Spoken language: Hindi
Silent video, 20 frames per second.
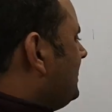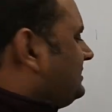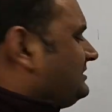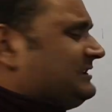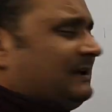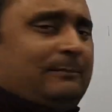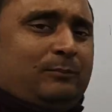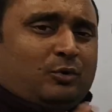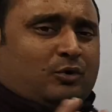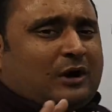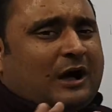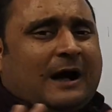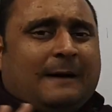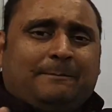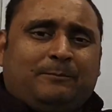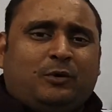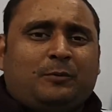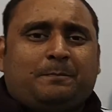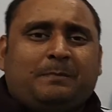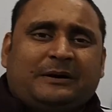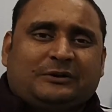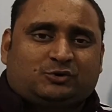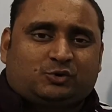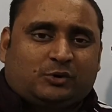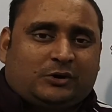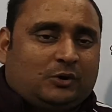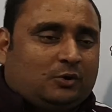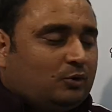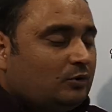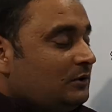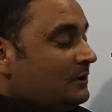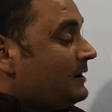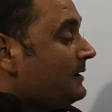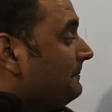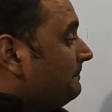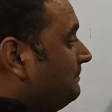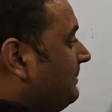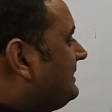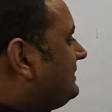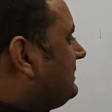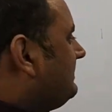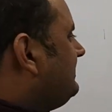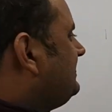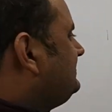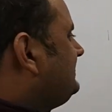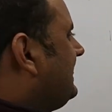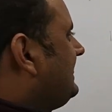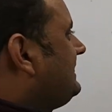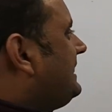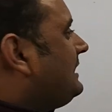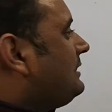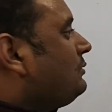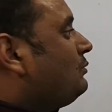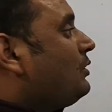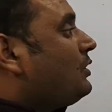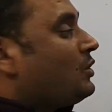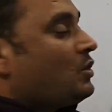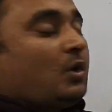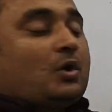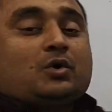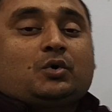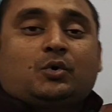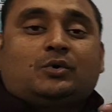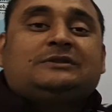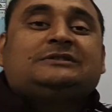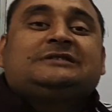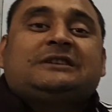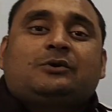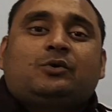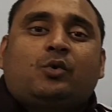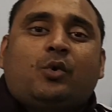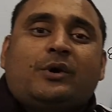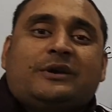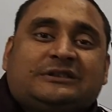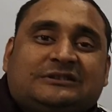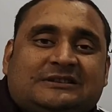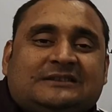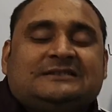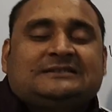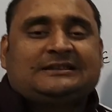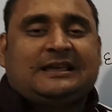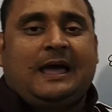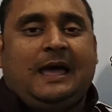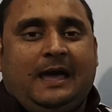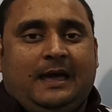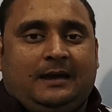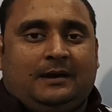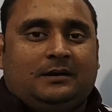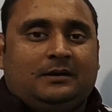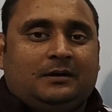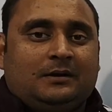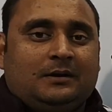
सब लोग आप लोग पढ़ चुके हो बट हमें जानना है कि वो कौन कौन से क्वेश्चंस हैं